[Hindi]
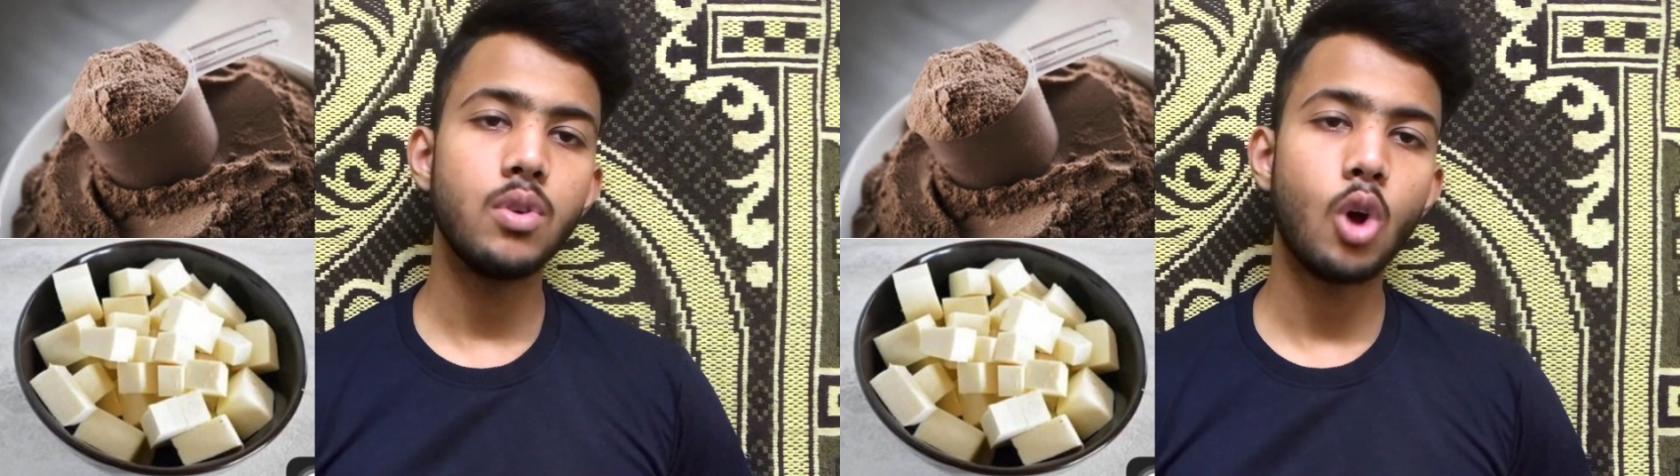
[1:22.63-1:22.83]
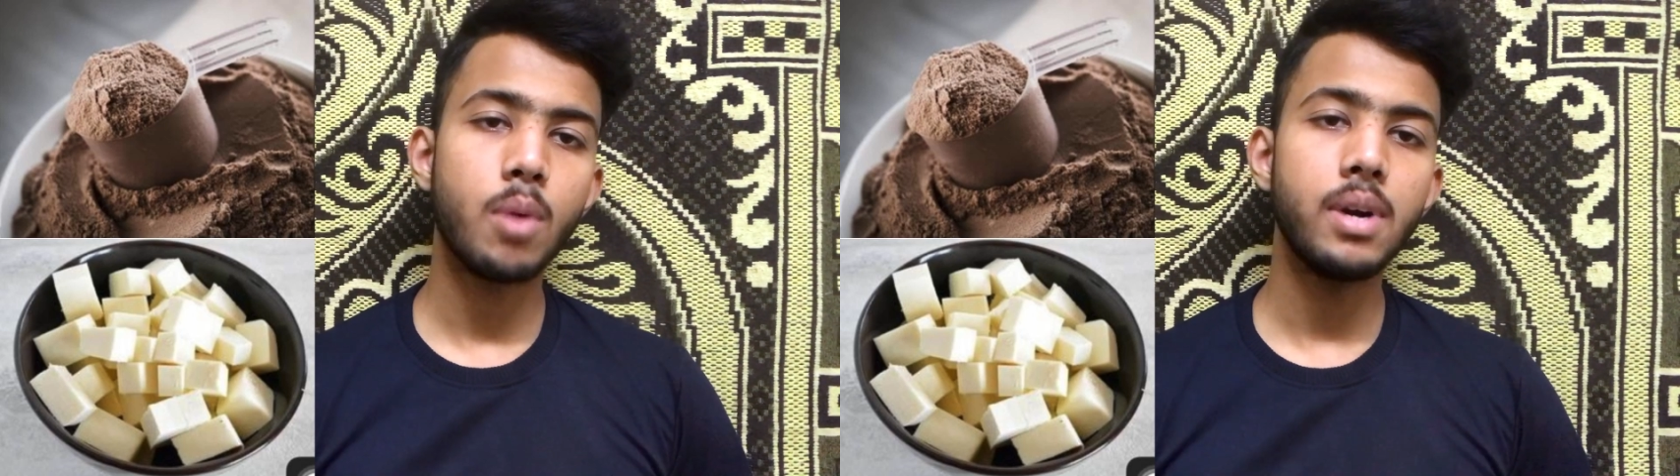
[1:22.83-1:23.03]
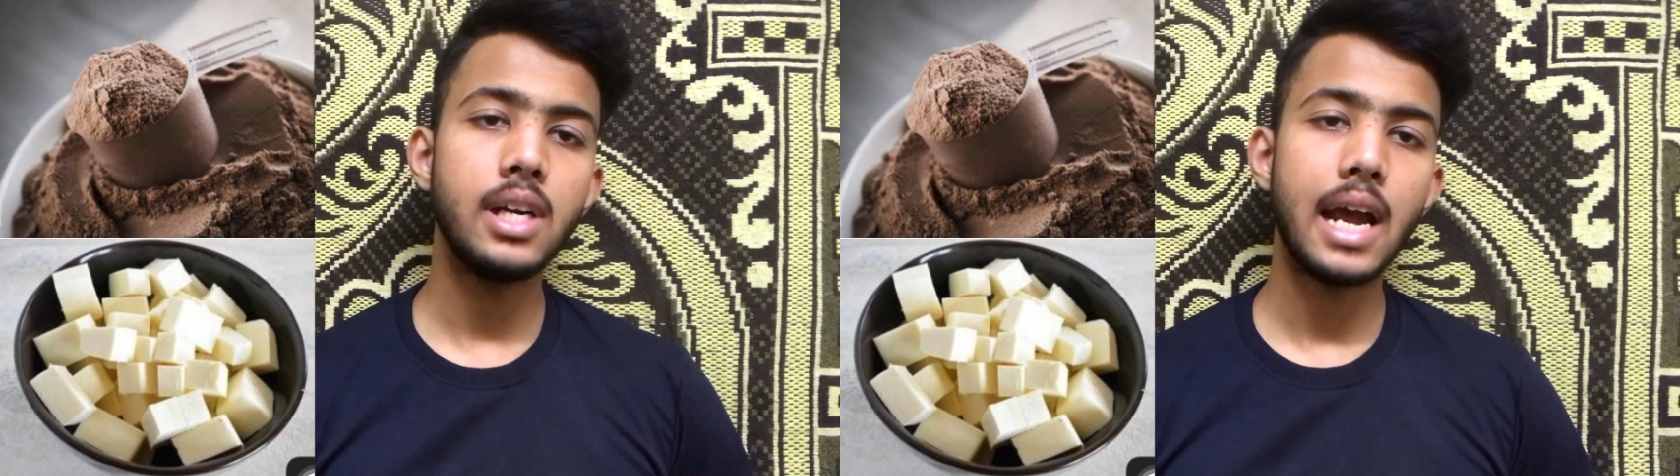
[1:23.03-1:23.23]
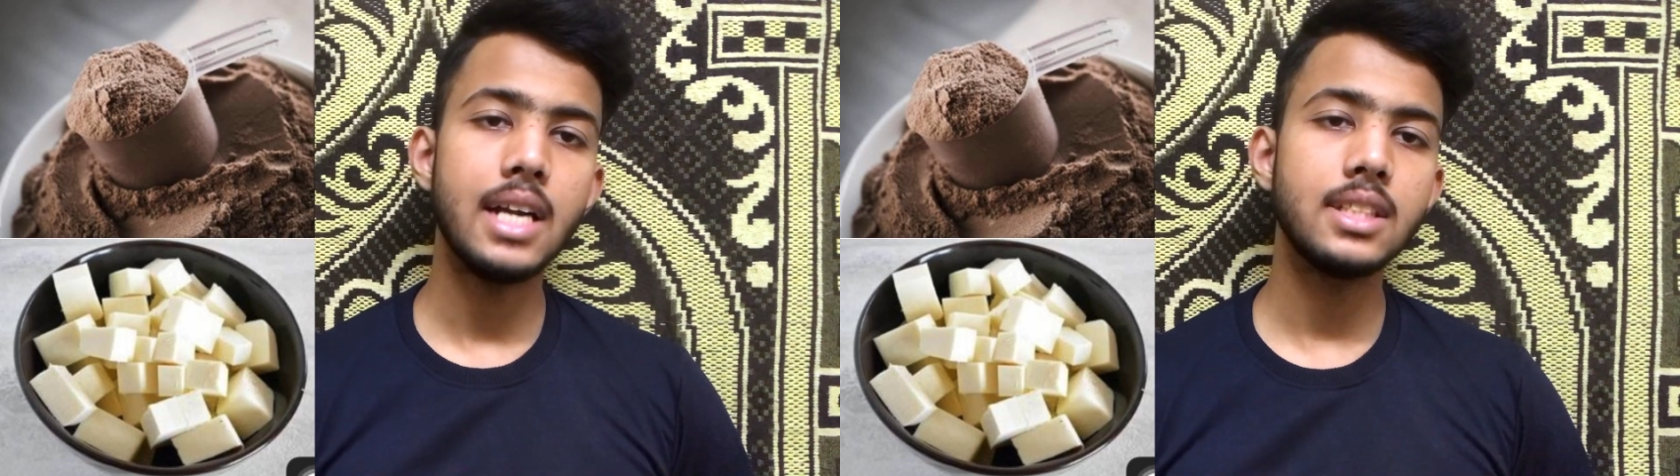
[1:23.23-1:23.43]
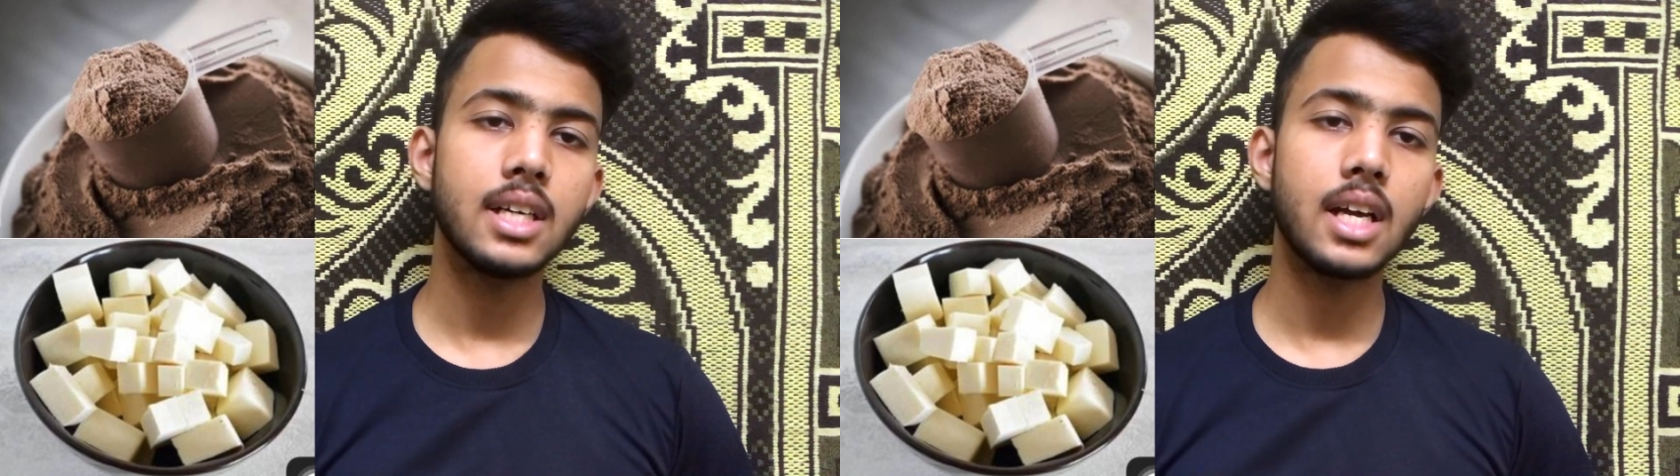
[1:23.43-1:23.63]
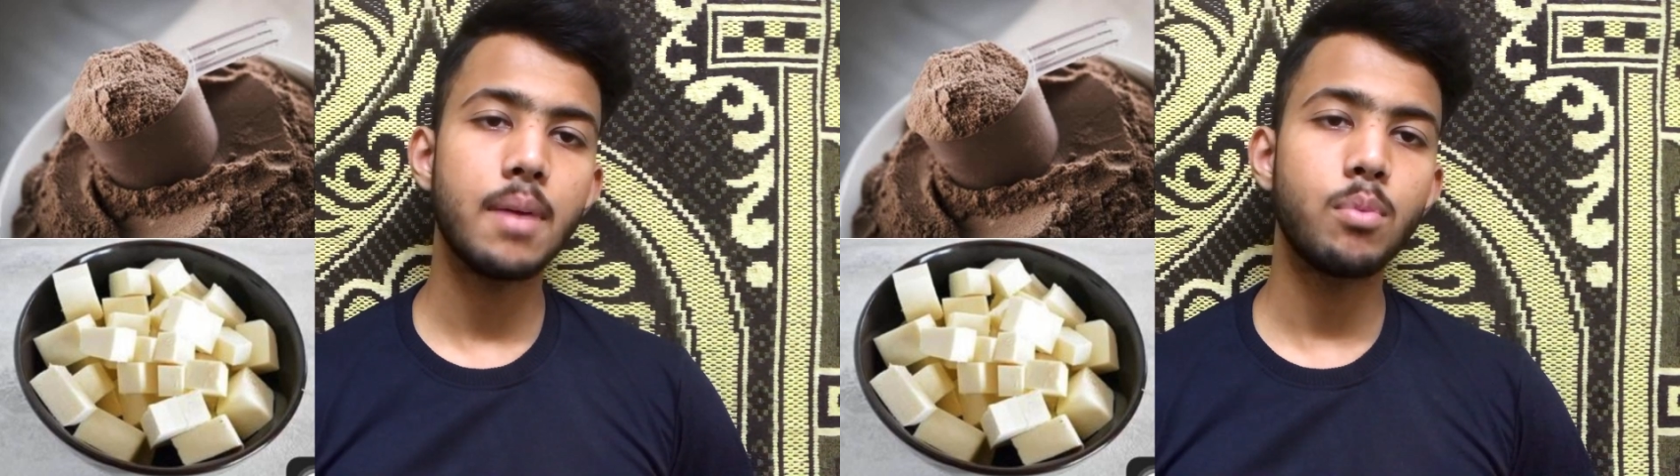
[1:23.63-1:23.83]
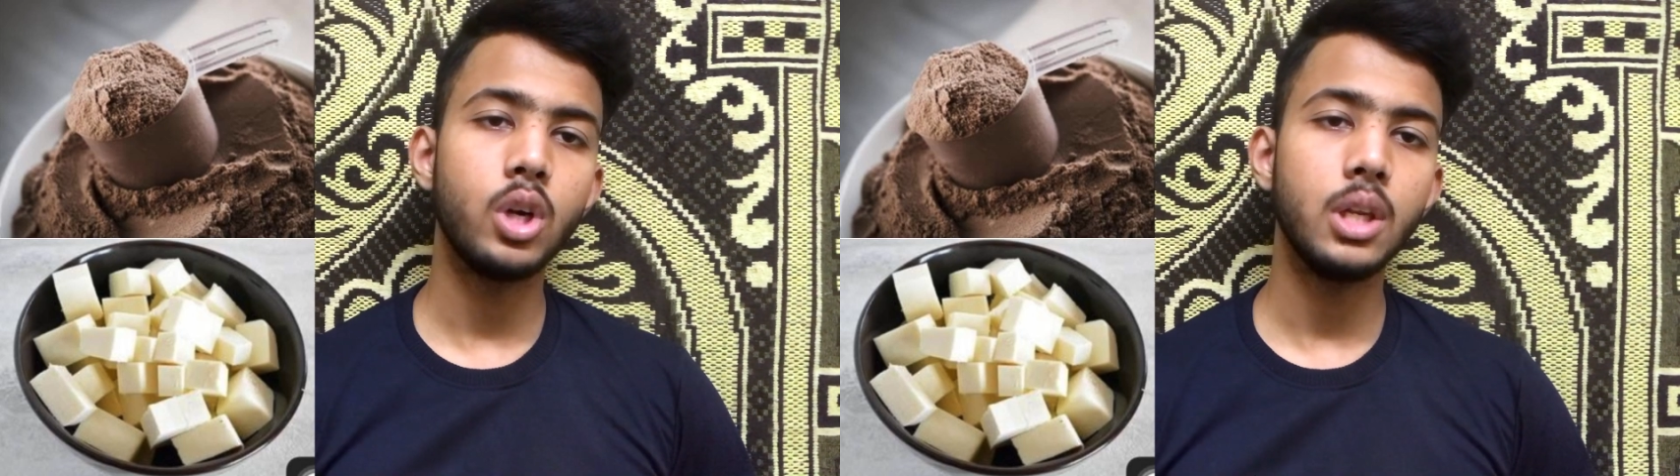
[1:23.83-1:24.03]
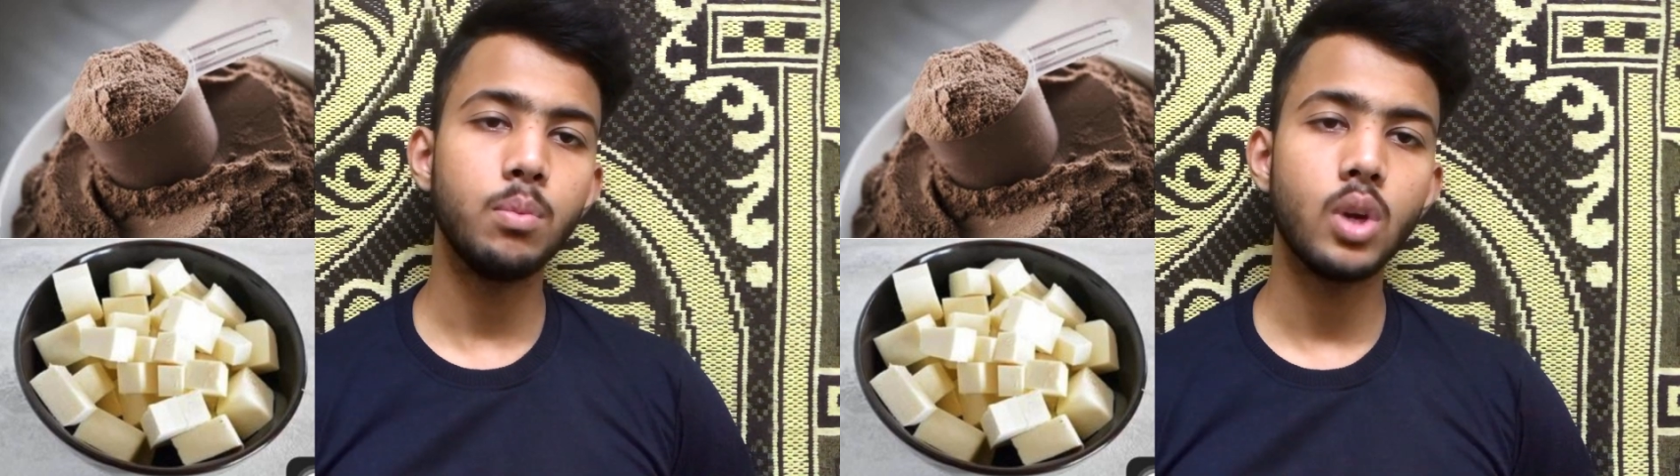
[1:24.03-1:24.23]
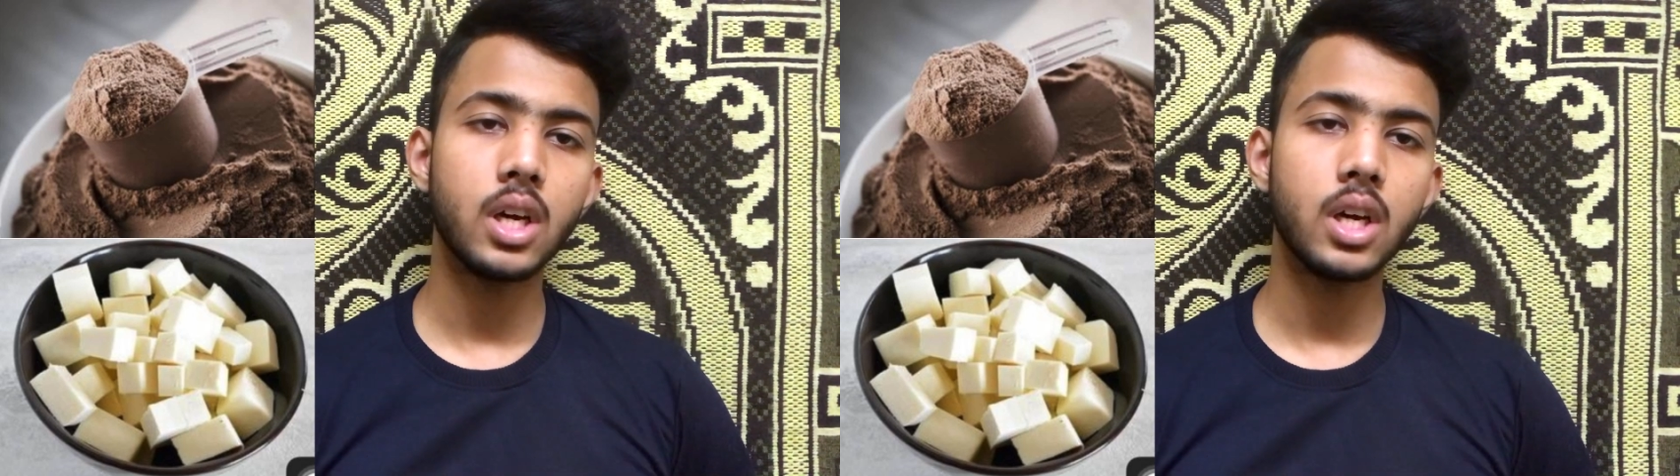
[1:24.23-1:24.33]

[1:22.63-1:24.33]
नॉर्मल डाइट से अगर आप प्रोटीन पूरा